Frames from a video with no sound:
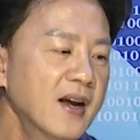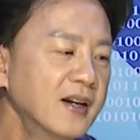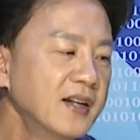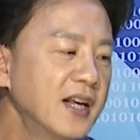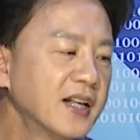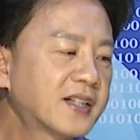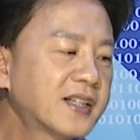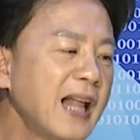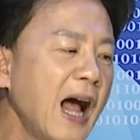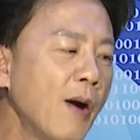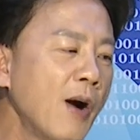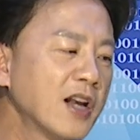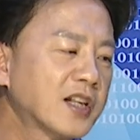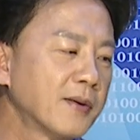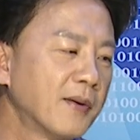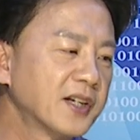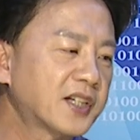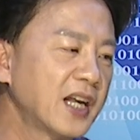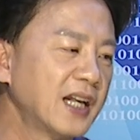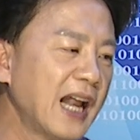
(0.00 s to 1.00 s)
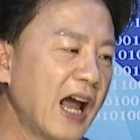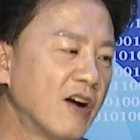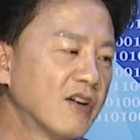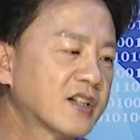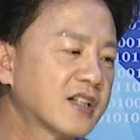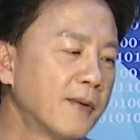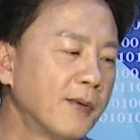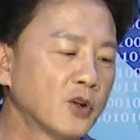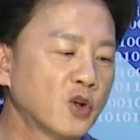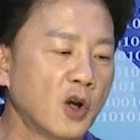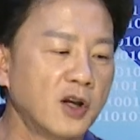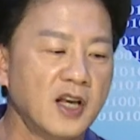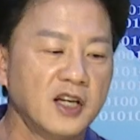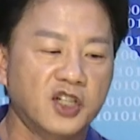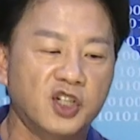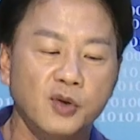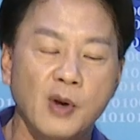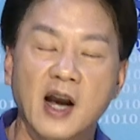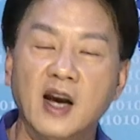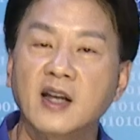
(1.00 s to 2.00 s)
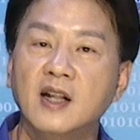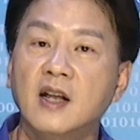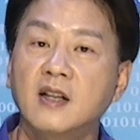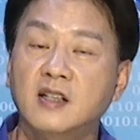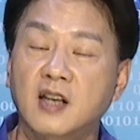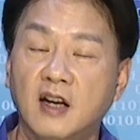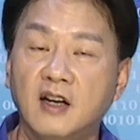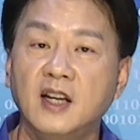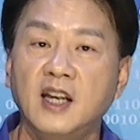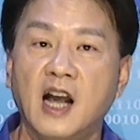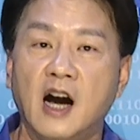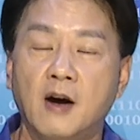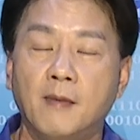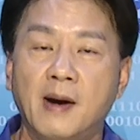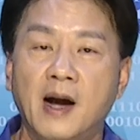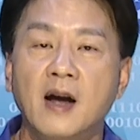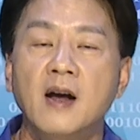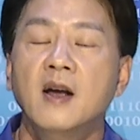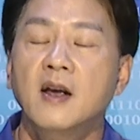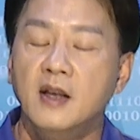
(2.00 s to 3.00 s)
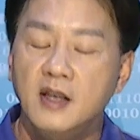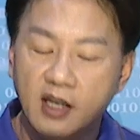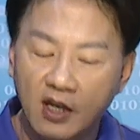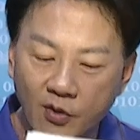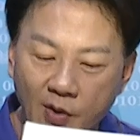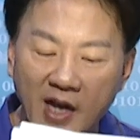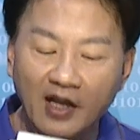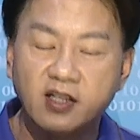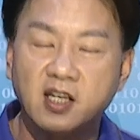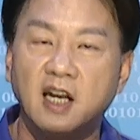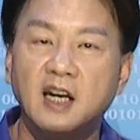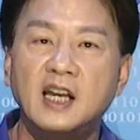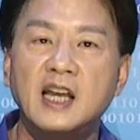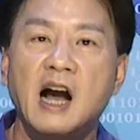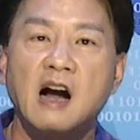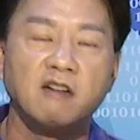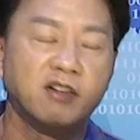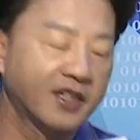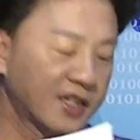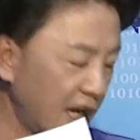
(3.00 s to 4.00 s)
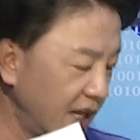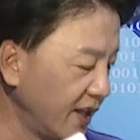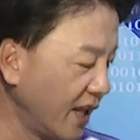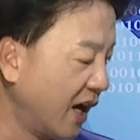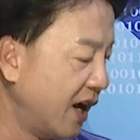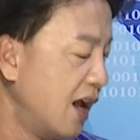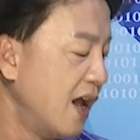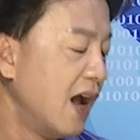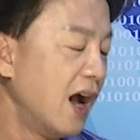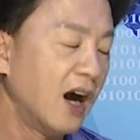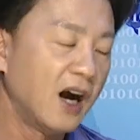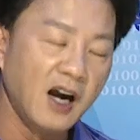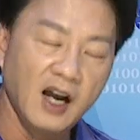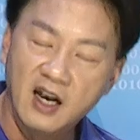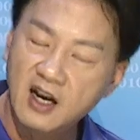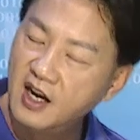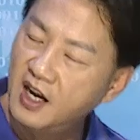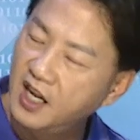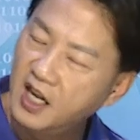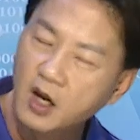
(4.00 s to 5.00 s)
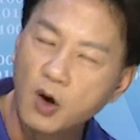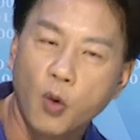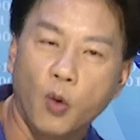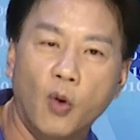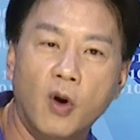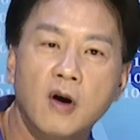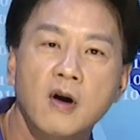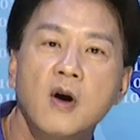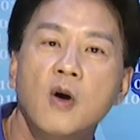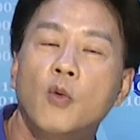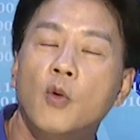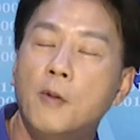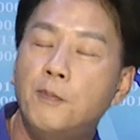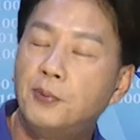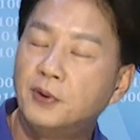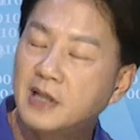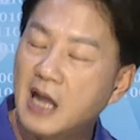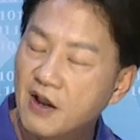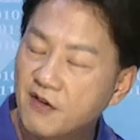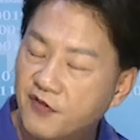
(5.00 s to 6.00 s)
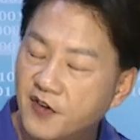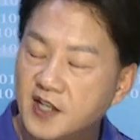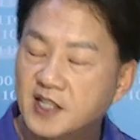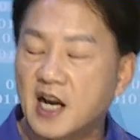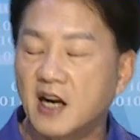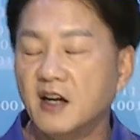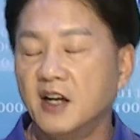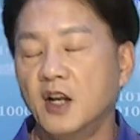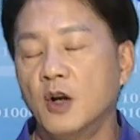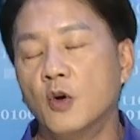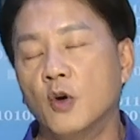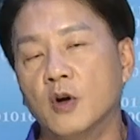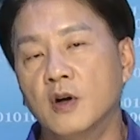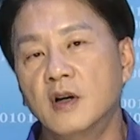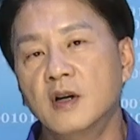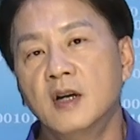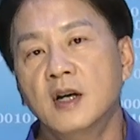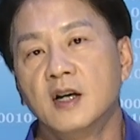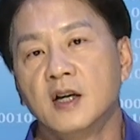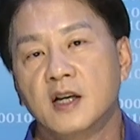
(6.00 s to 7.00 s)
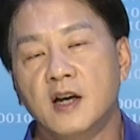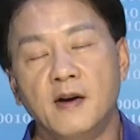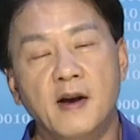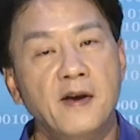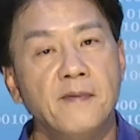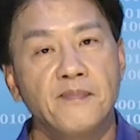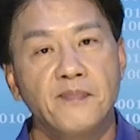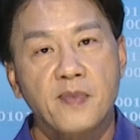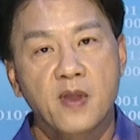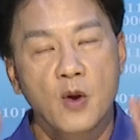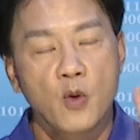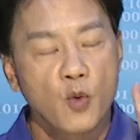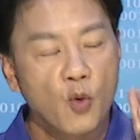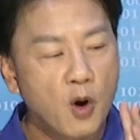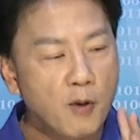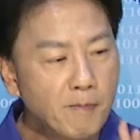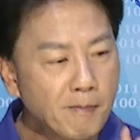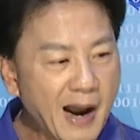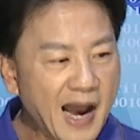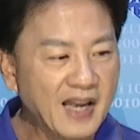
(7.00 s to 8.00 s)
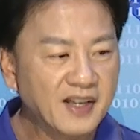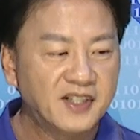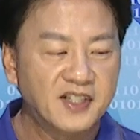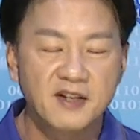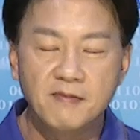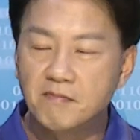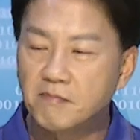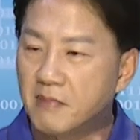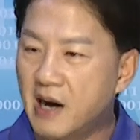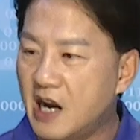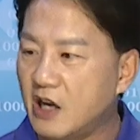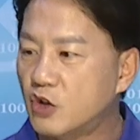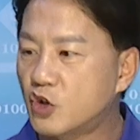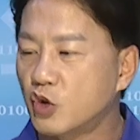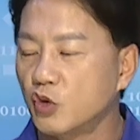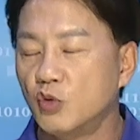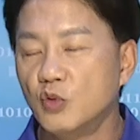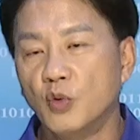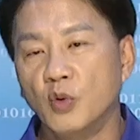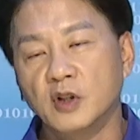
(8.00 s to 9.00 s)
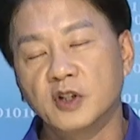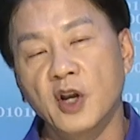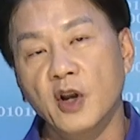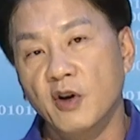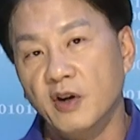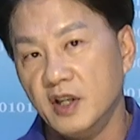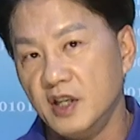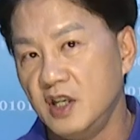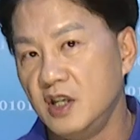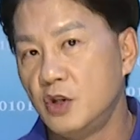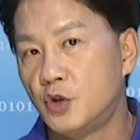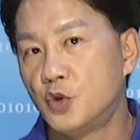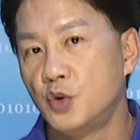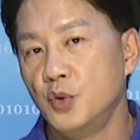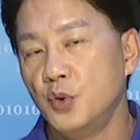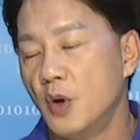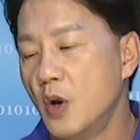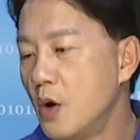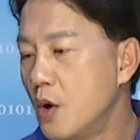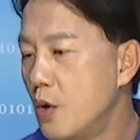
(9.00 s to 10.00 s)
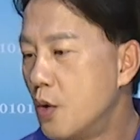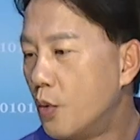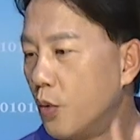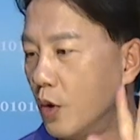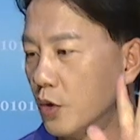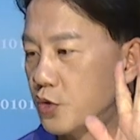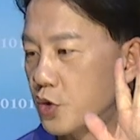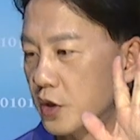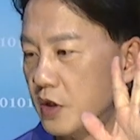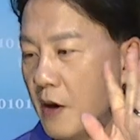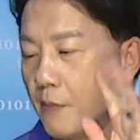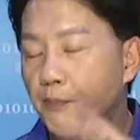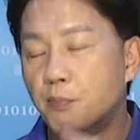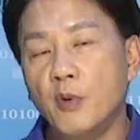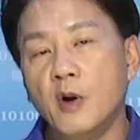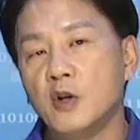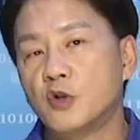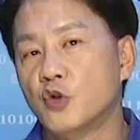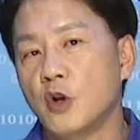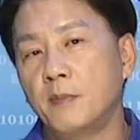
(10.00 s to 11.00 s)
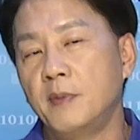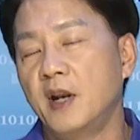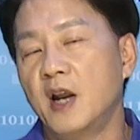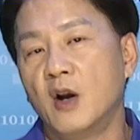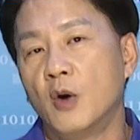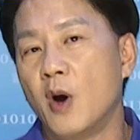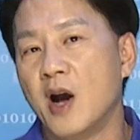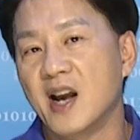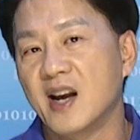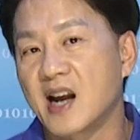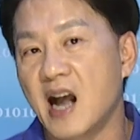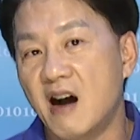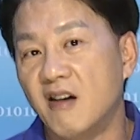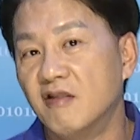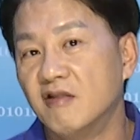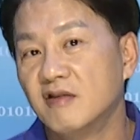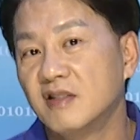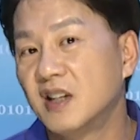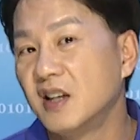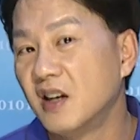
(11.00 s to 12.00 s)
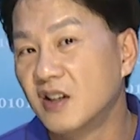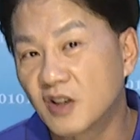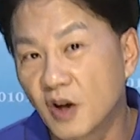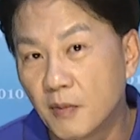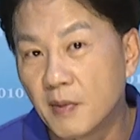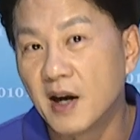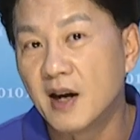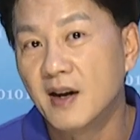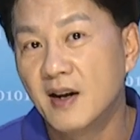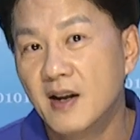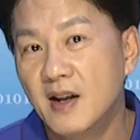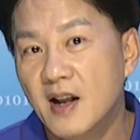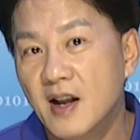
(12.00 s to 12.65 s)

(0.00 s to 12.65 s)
你知道为什么现在有这么多人喜欢跟着陈立豪吗？因为陈立豪真的很灵活。我不但非常灵活，各位，我买进卖出我都有依据，我绝对不会随便的乱搞。听得懂吗？